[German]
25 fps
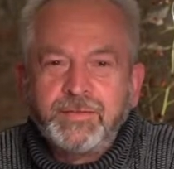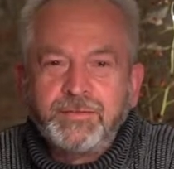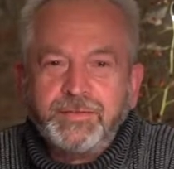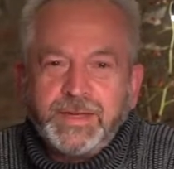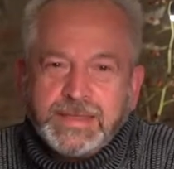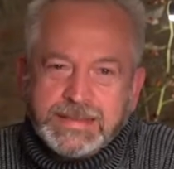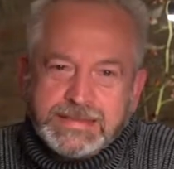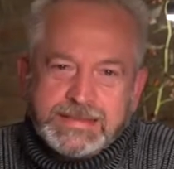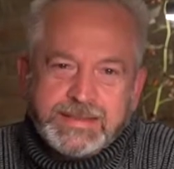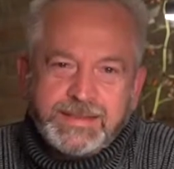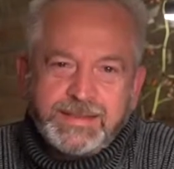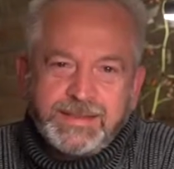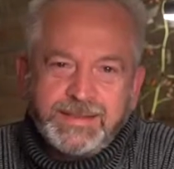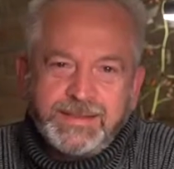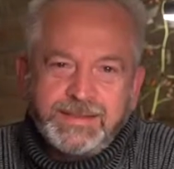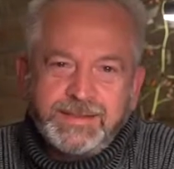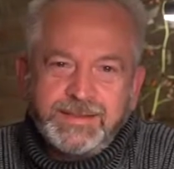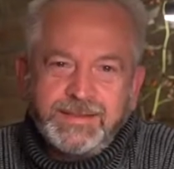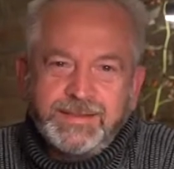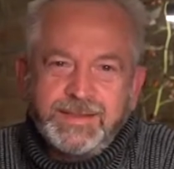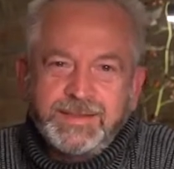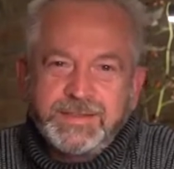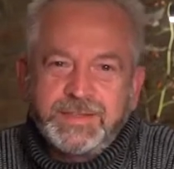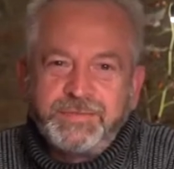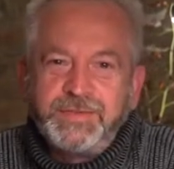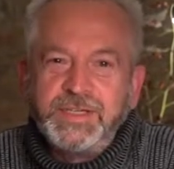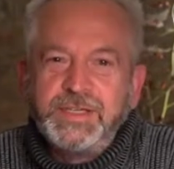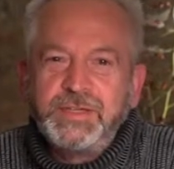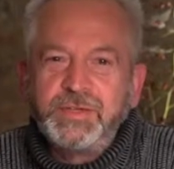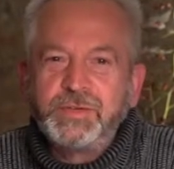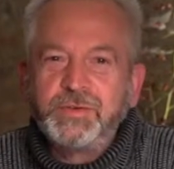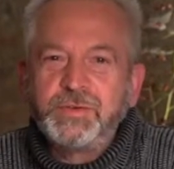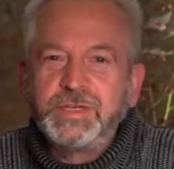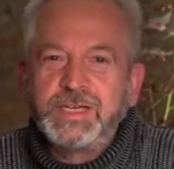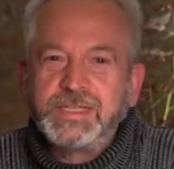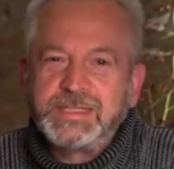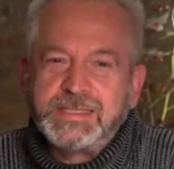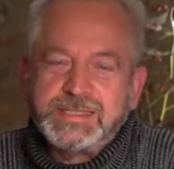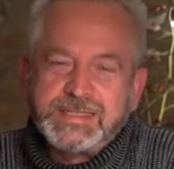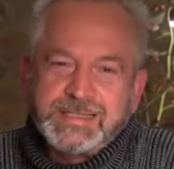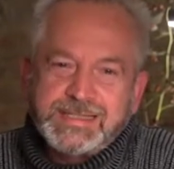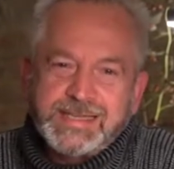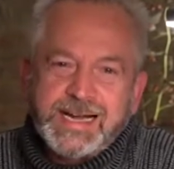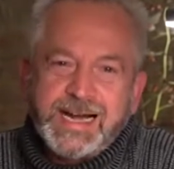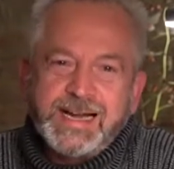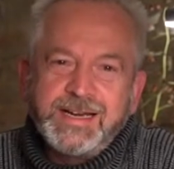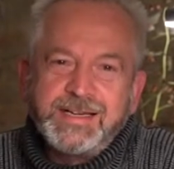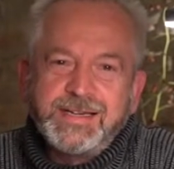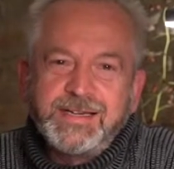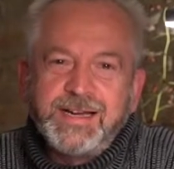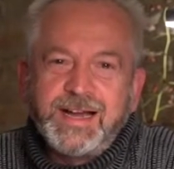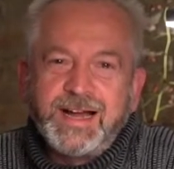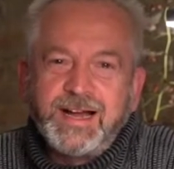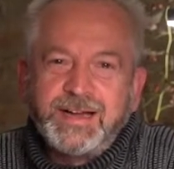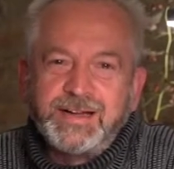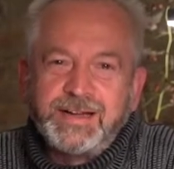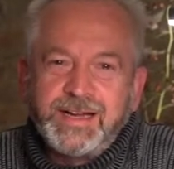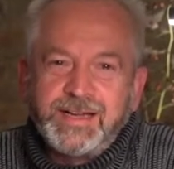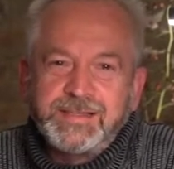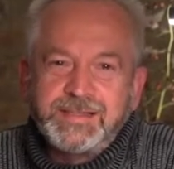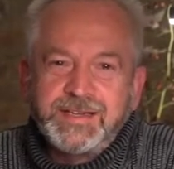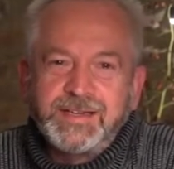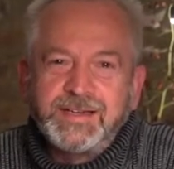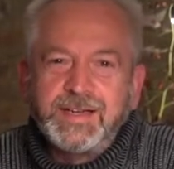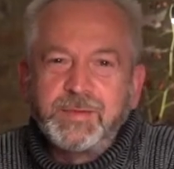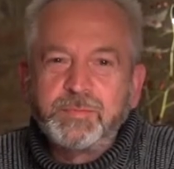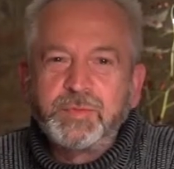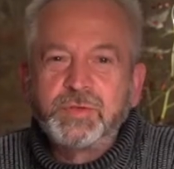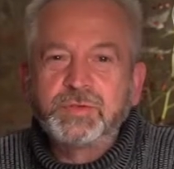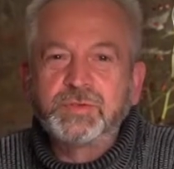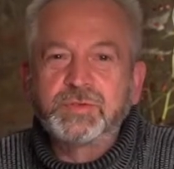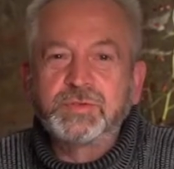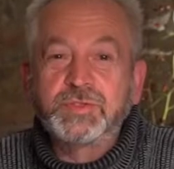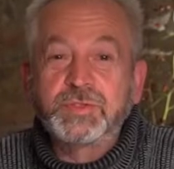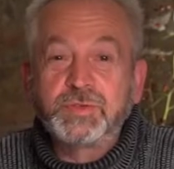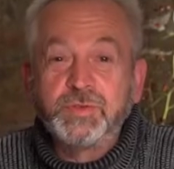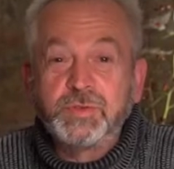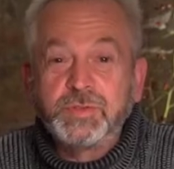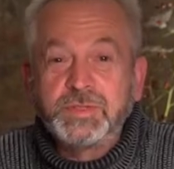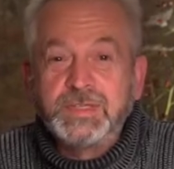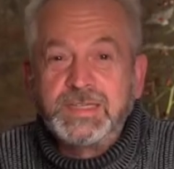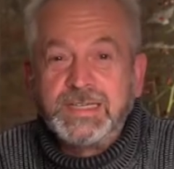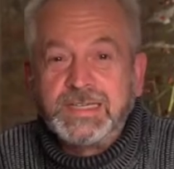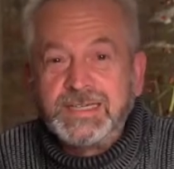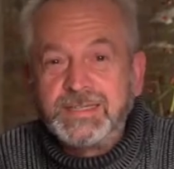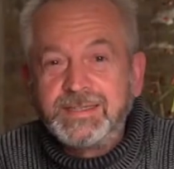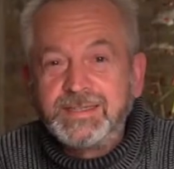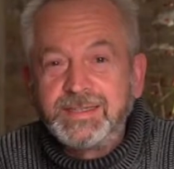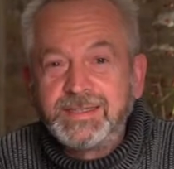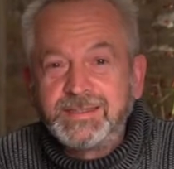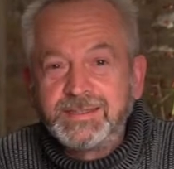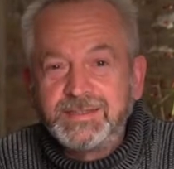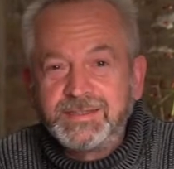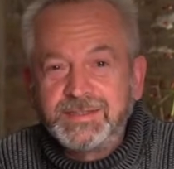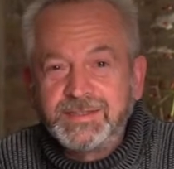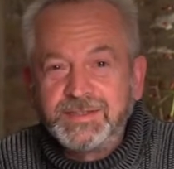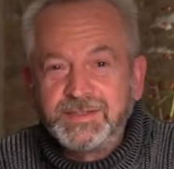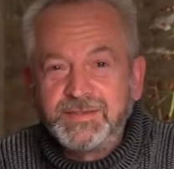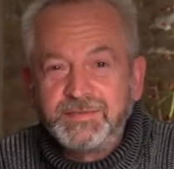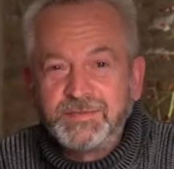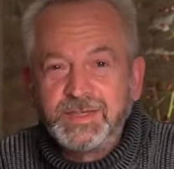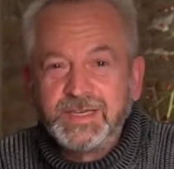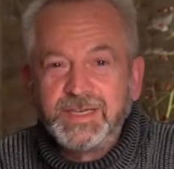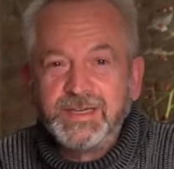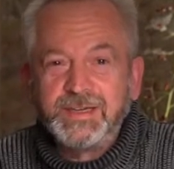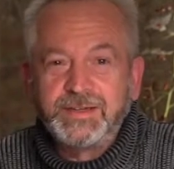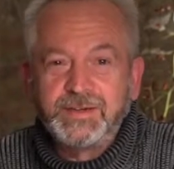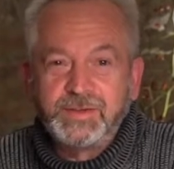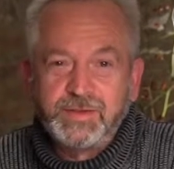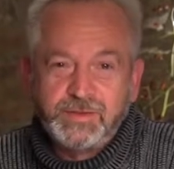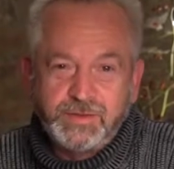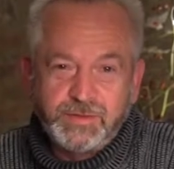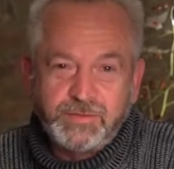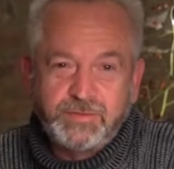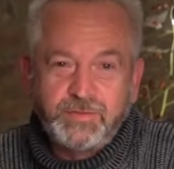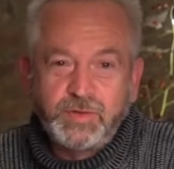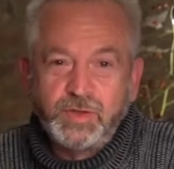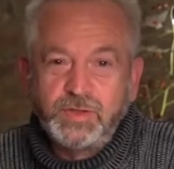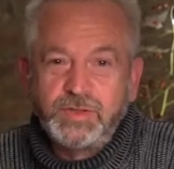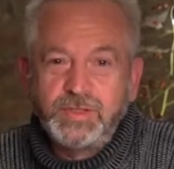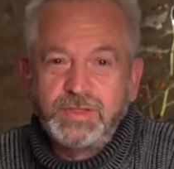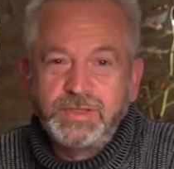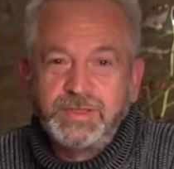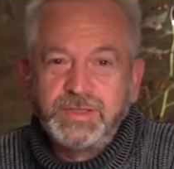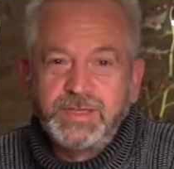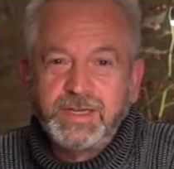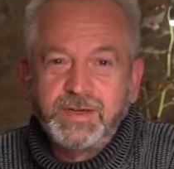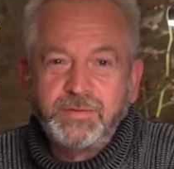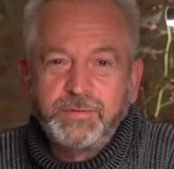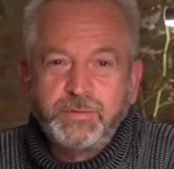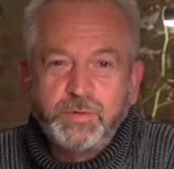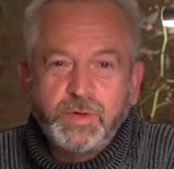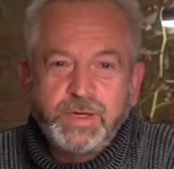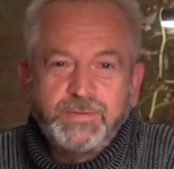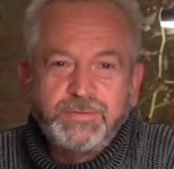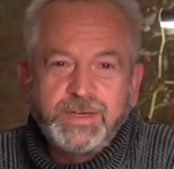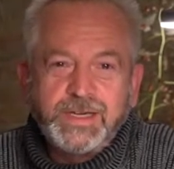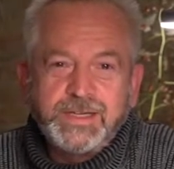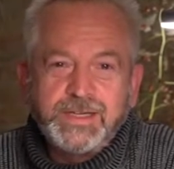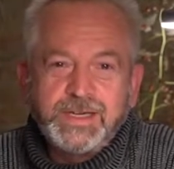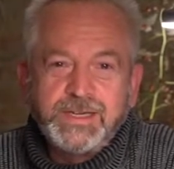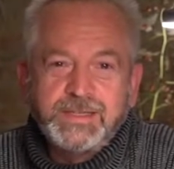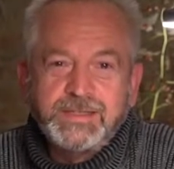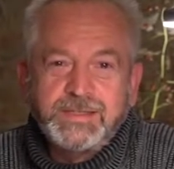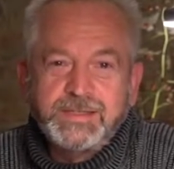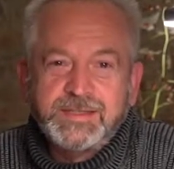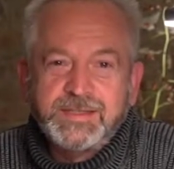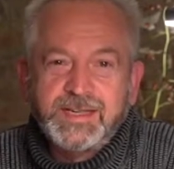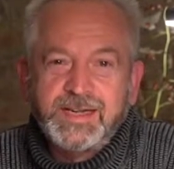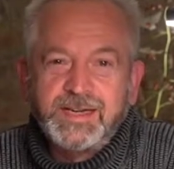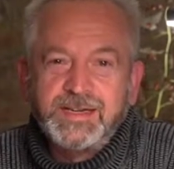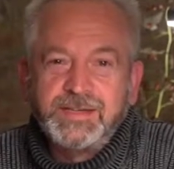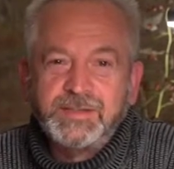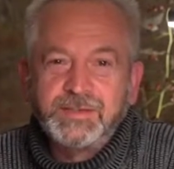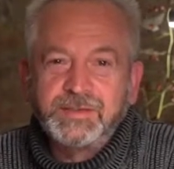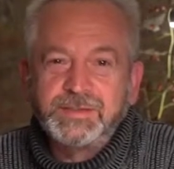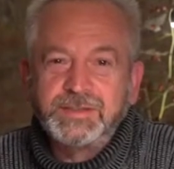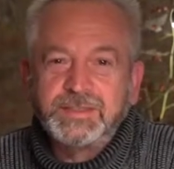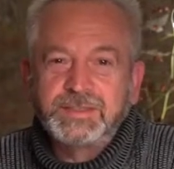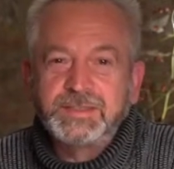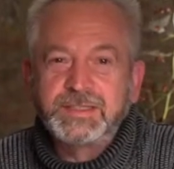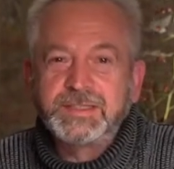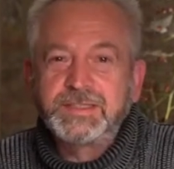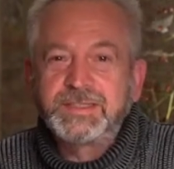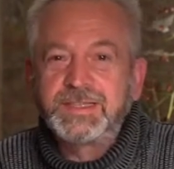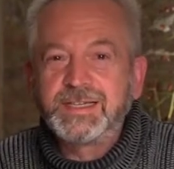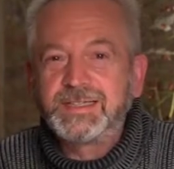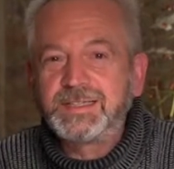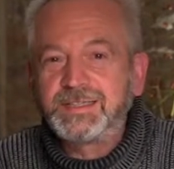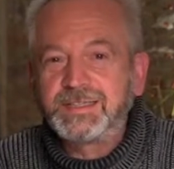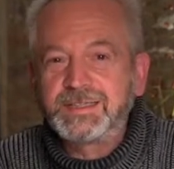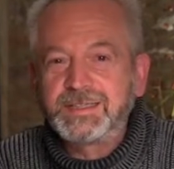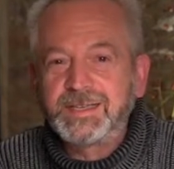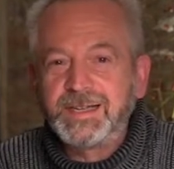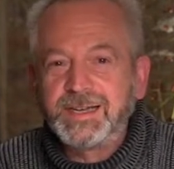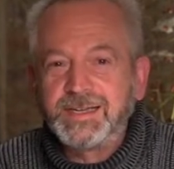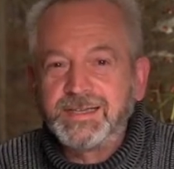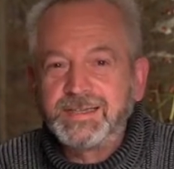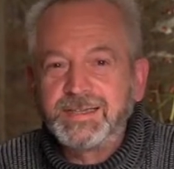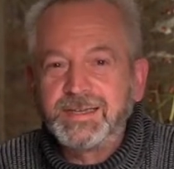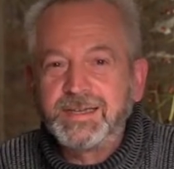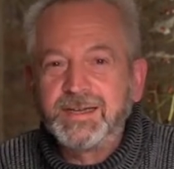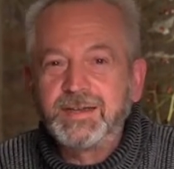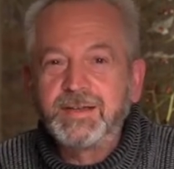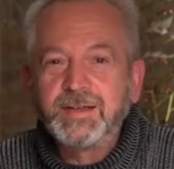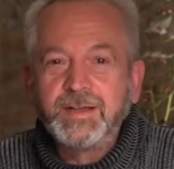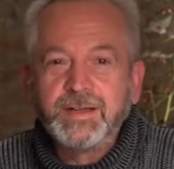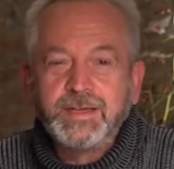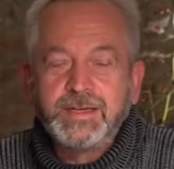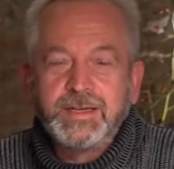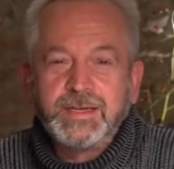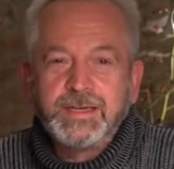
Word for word: Wenn Sie das Video jetzt zeitnah nach seiner Produktion sehen, dann sind wir noch voll in der Vorweihnachtszeit und das ist ja die Zeit der